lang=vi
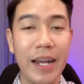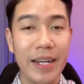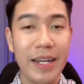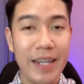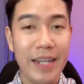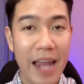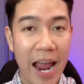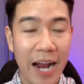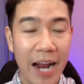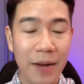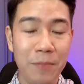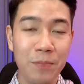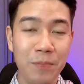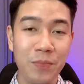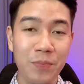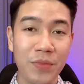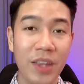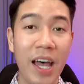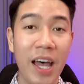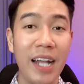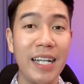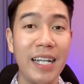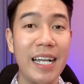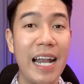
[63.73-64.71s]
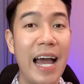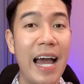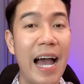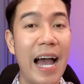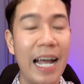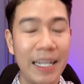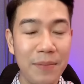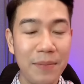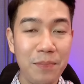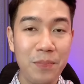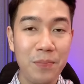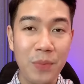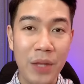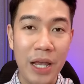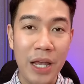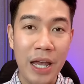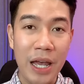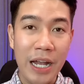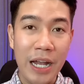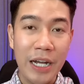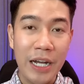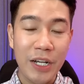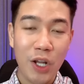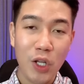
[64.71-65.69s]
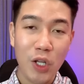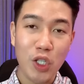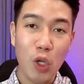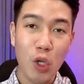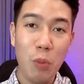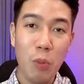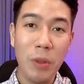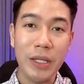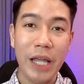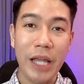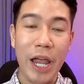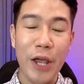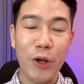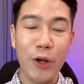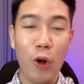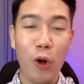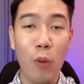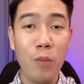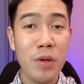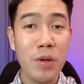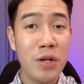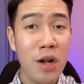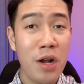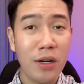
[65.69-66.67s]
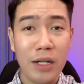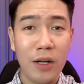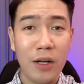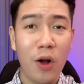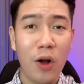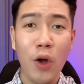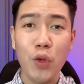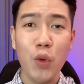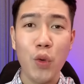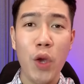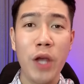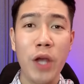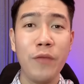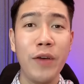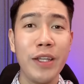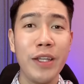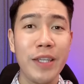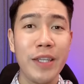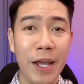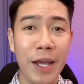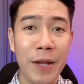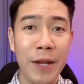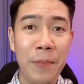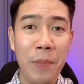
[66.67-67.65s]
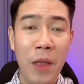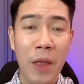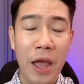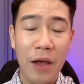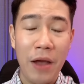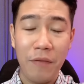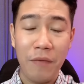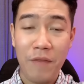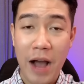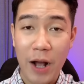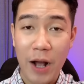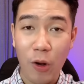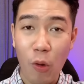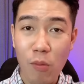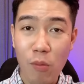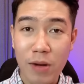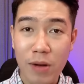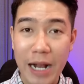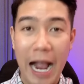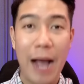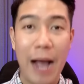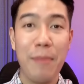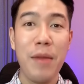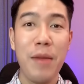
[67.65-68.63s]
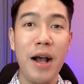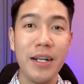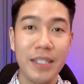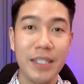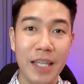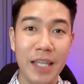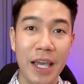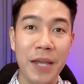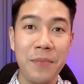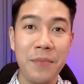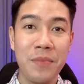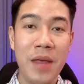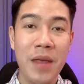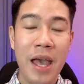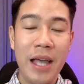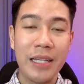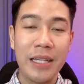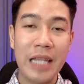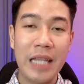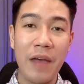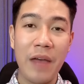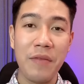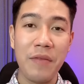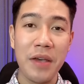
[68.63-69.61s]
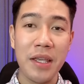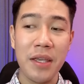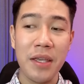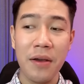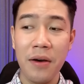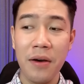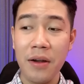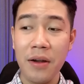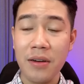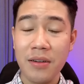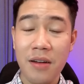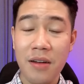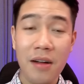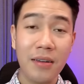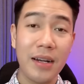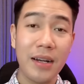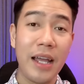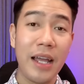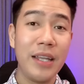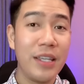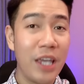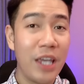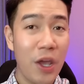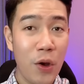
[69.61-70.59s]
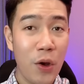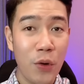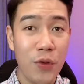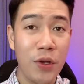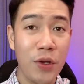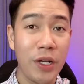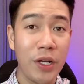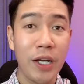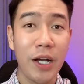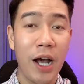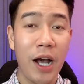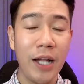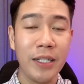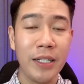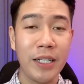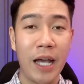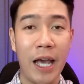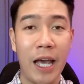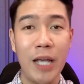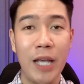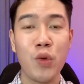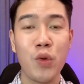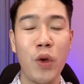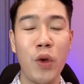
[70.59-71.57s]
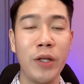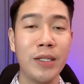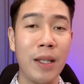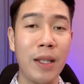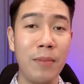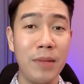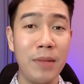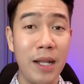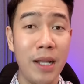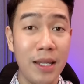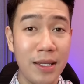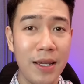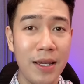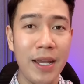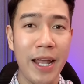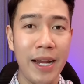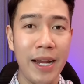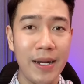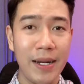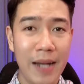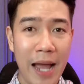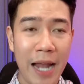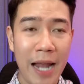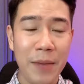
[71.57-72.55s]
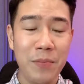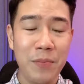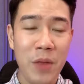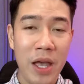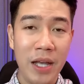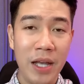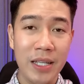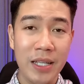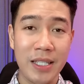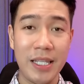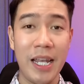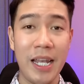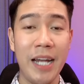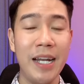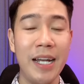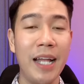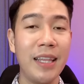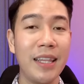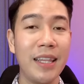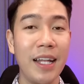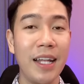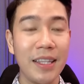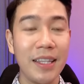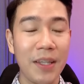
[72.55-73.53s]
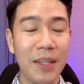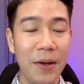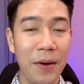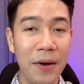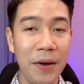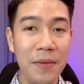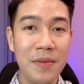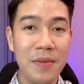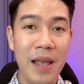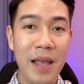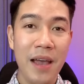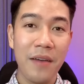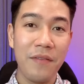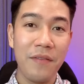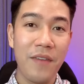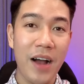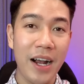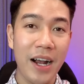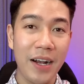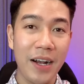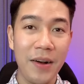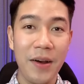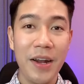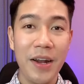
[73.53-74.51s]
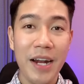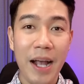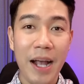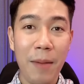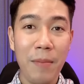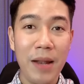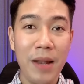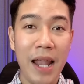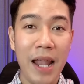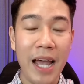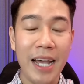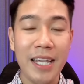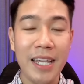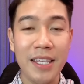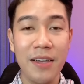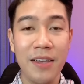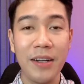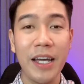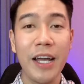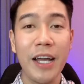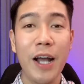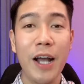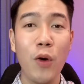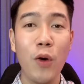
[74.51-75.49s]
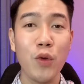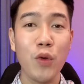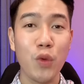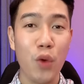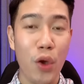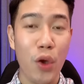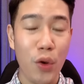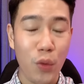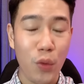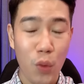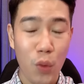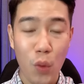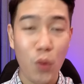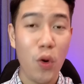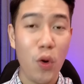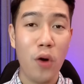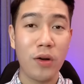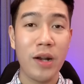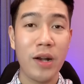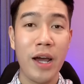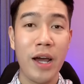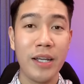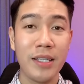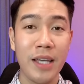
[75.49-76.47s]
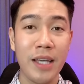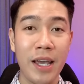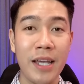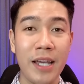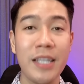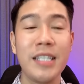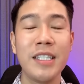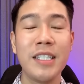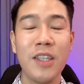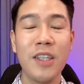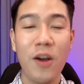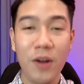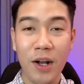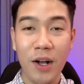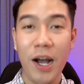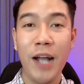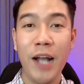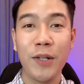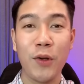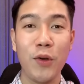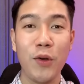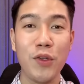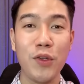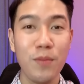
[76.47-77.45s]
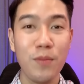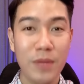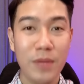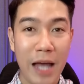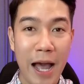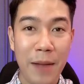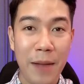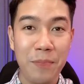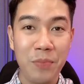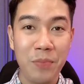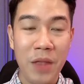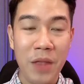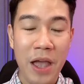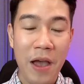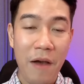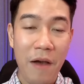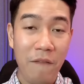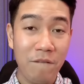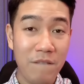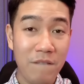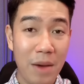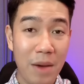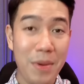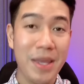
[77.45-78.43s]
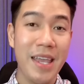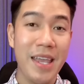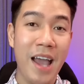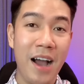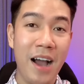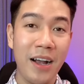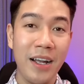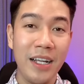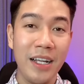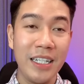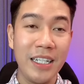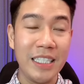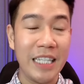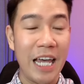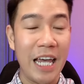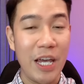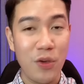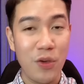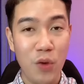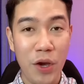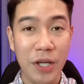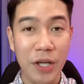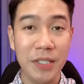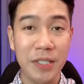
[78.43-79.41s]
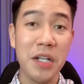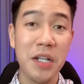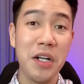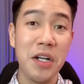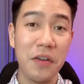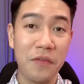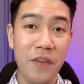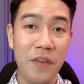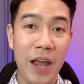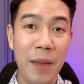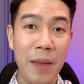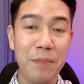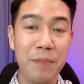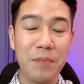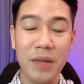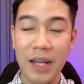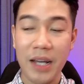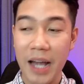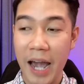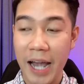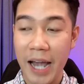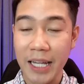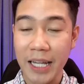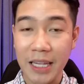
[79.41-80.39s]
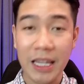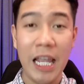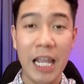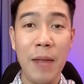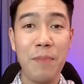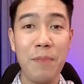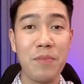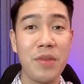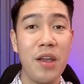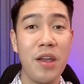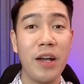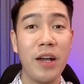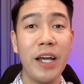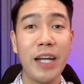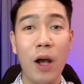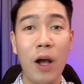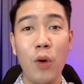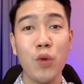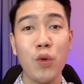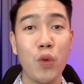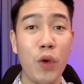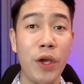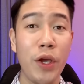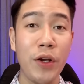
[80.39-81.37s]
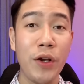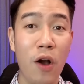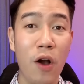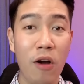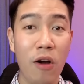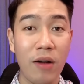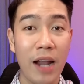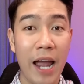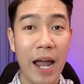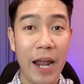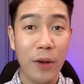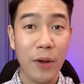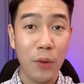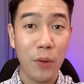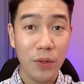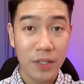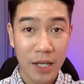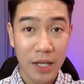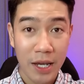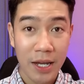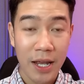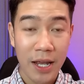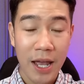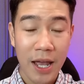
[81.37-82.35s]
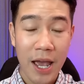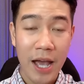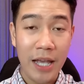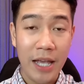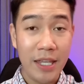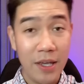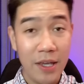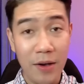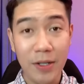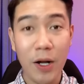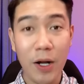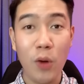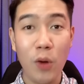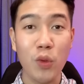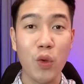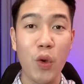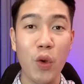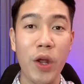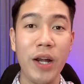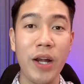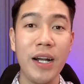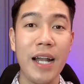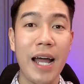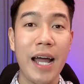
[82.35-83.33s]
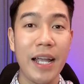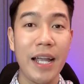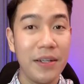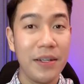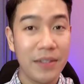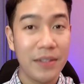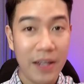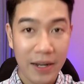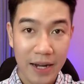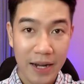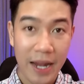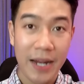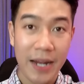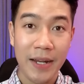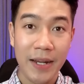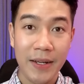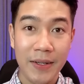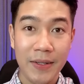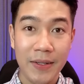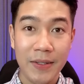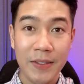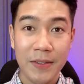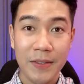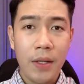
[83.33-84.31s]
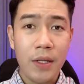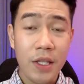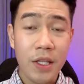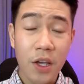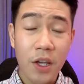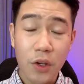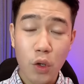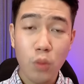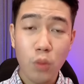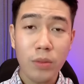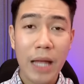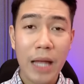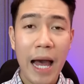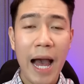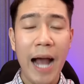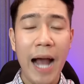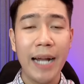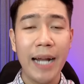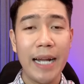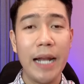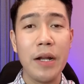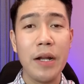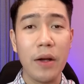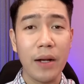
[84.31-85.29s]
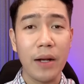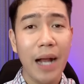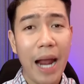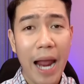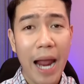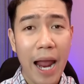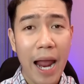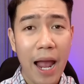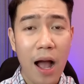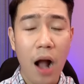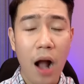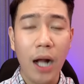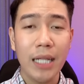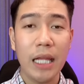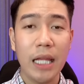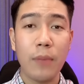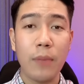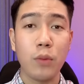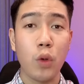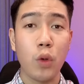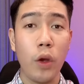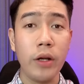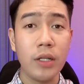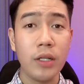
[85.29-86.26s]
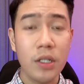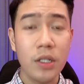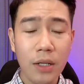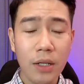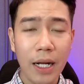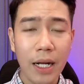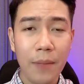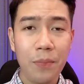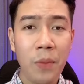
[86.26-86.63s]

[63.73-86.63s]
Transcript: Giang tên là Ánh nói chung thì cũng rất là có duyên với chị và cũng cảm ơn chị tại vì giữa rất là nhiều những cái kênh kể chuyện tâm linh như hiện nay chị đã tin tưởng và gửi gắm lại những cái câu chuyện của cuộc đời chị cho kênh của chúng ta và bây giờ thì duy xin được phép kể tiếp những cái câu chuyện còn lại của chị những câu chuyện là như thế này như chúng ta đã được nghe ở cái tập chuyện trước á